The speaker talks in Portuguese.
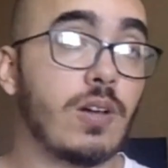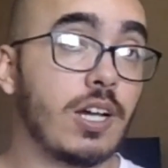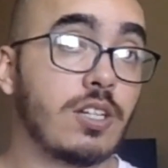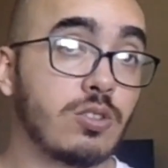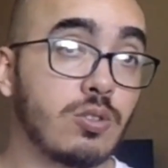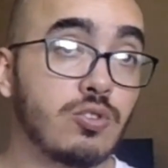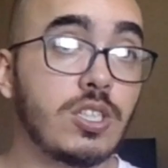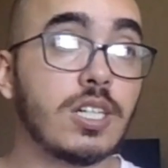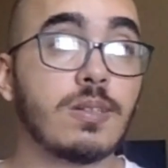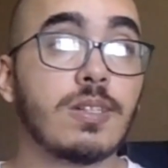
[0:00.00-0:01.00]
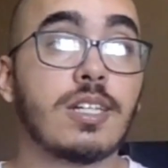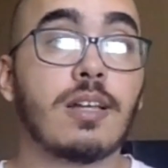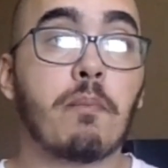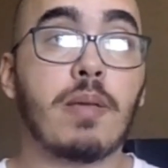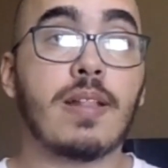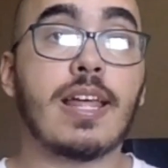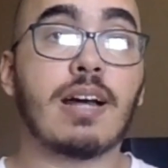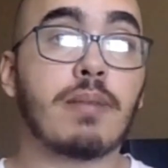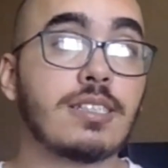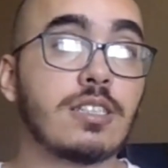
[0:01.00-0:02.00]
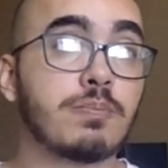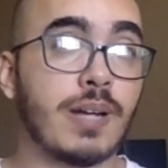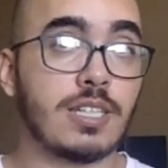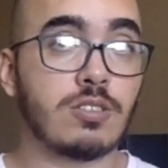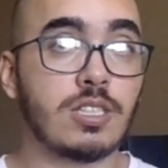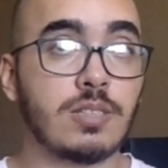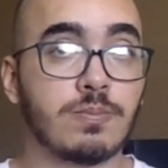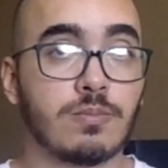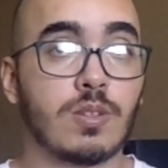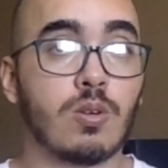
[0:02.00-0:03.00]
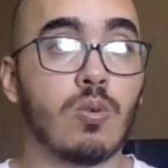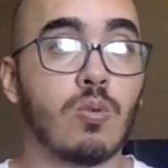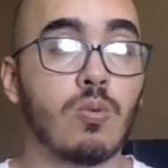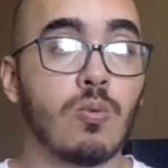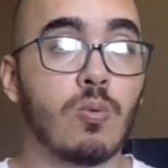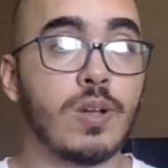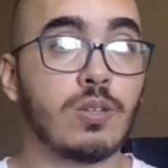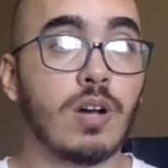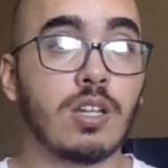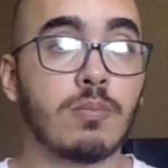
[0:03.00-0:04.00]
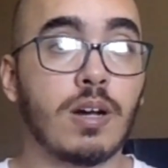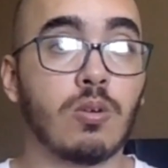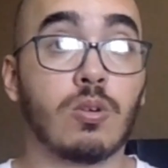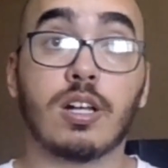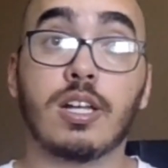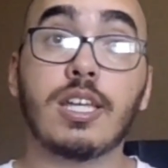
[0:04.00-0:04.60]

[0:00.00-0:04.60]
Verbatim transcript: Acredito que o Gian perderá mais espaço ali com o Eduardo Barroca.